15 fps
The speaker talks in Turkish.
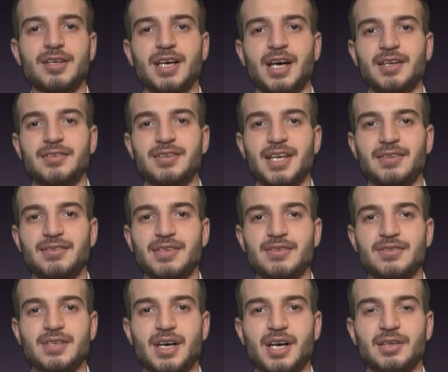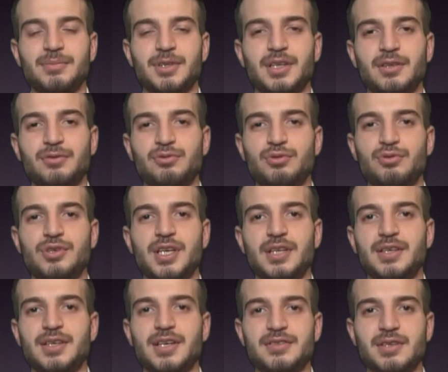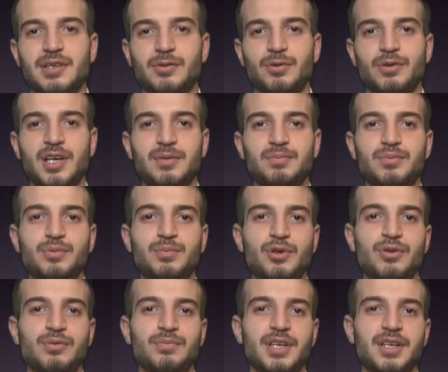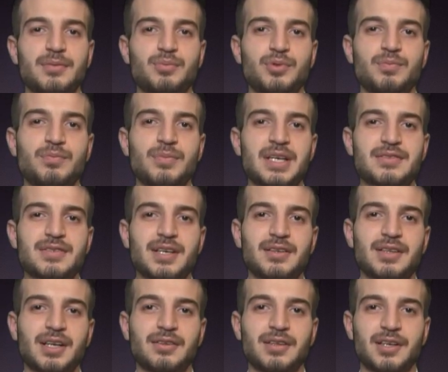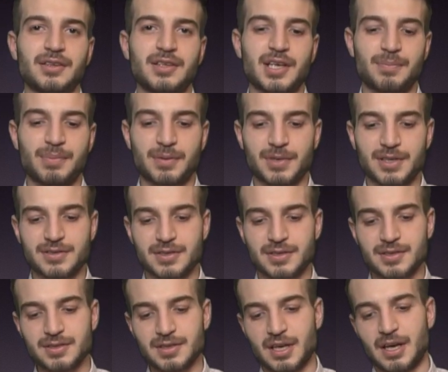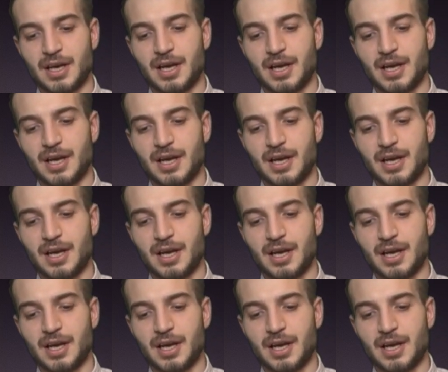Yani denkliğinizi almadan Türkiye'de yasal olarak bu bölümleri, bu meslek dallarını yapamazsınız.